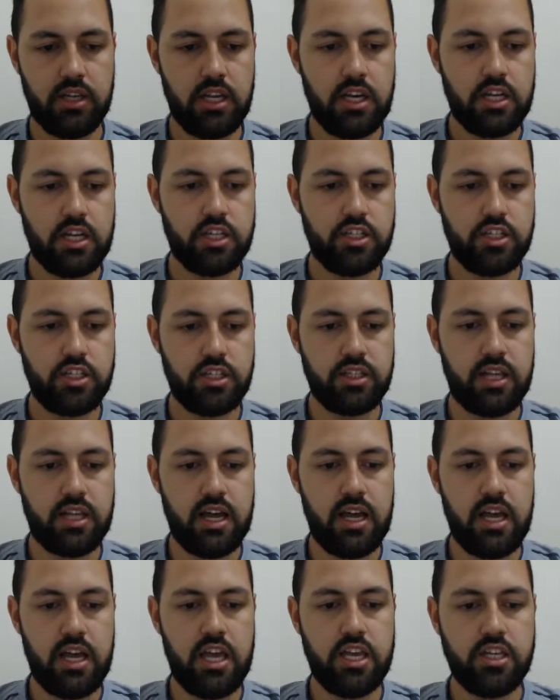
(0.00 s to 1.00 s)
digitar
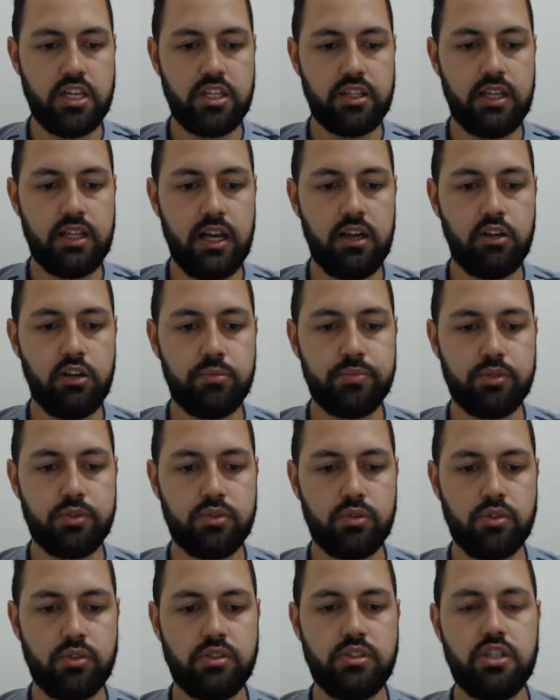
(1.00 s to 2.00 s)
editar
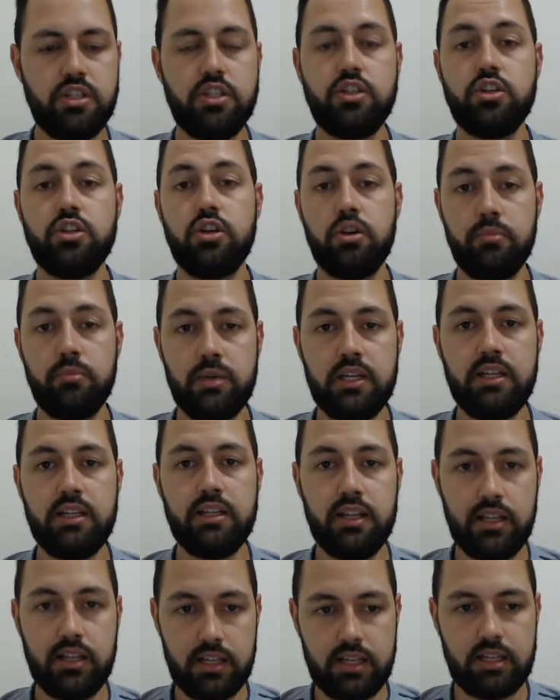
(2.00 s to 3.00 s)
opções de idioma e
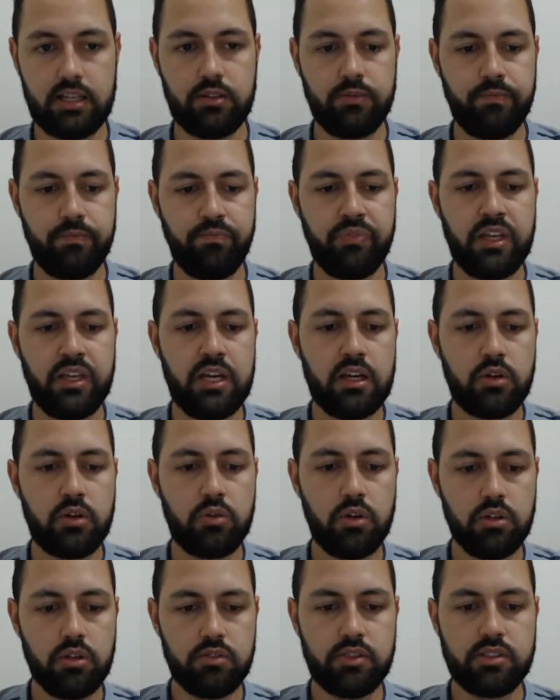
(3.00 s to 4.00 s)
teclado.
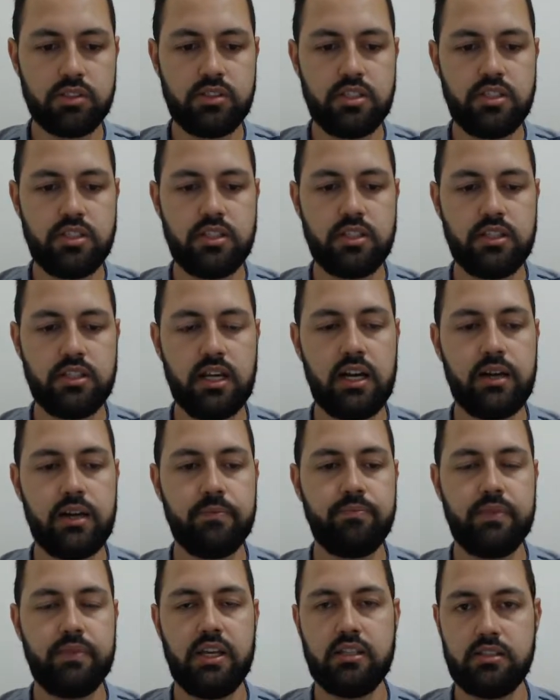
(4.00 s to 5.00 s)
Quando você digitar
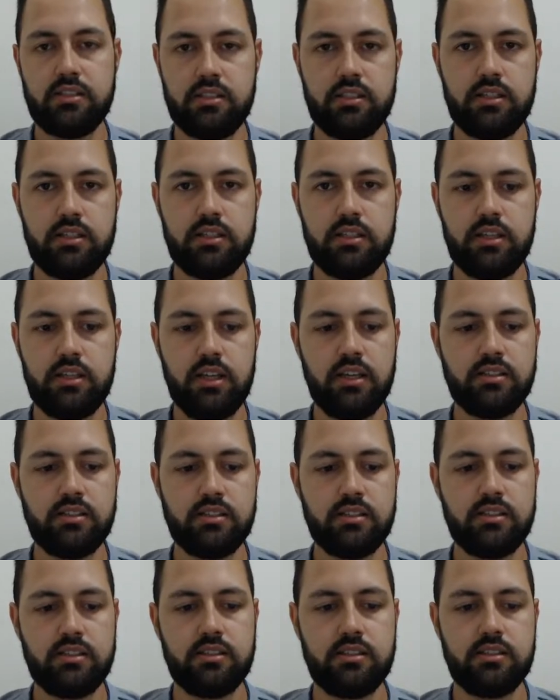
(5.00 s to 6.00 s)
essa,
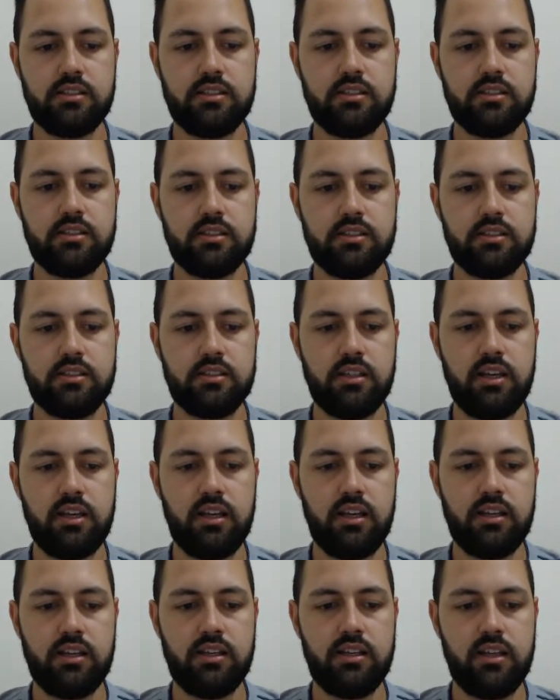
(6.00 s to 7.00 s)
essa
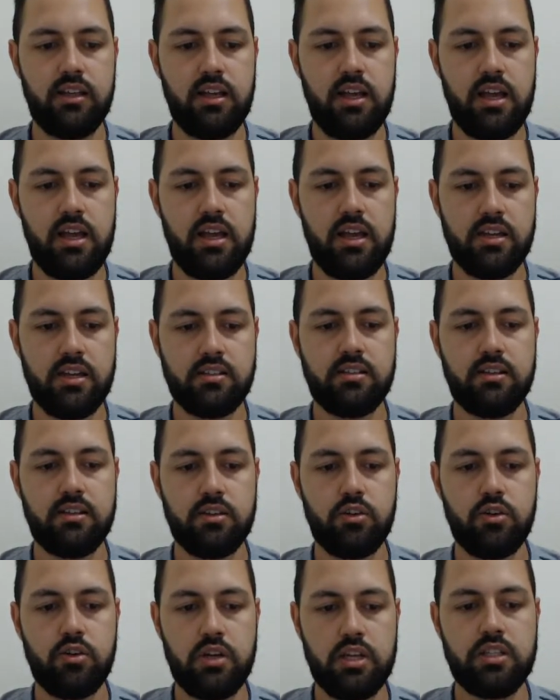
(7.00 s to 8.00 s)
é, essa
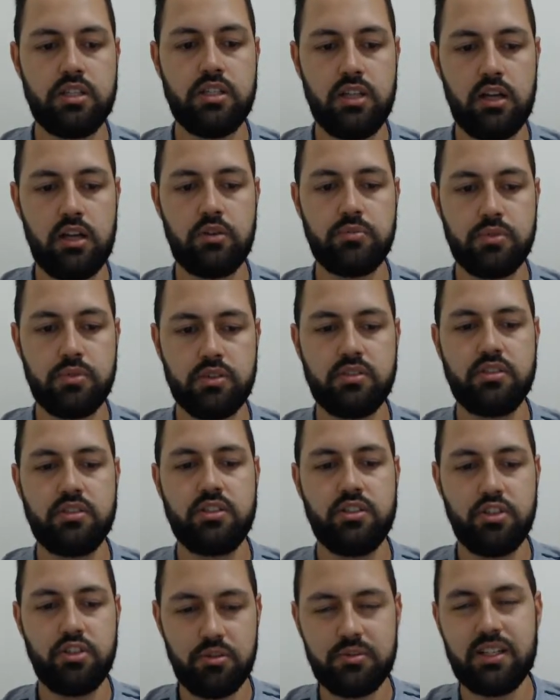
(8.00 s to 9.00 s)
editar opções de
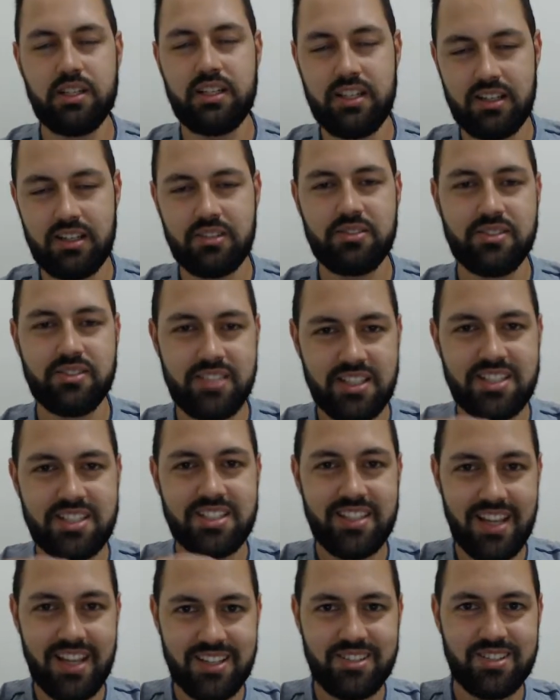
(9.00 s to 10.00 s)
idioma e teclado. Quando você editar
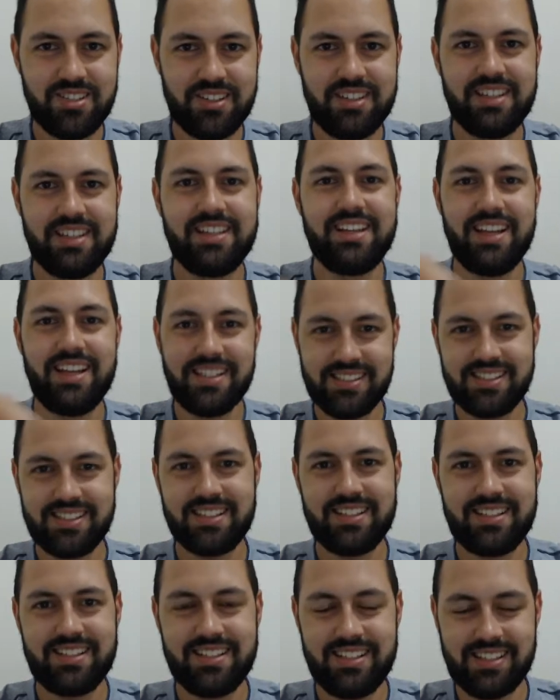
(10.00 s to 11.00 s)
isso aqui
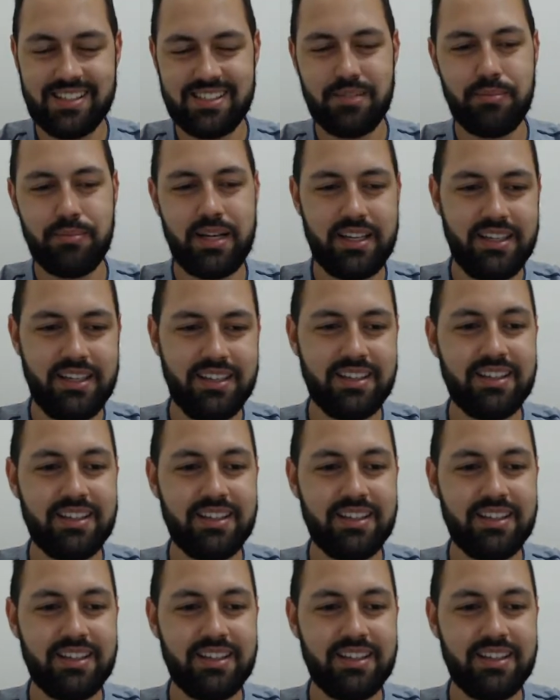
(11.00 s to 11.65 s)
nessa, nessa barrinha,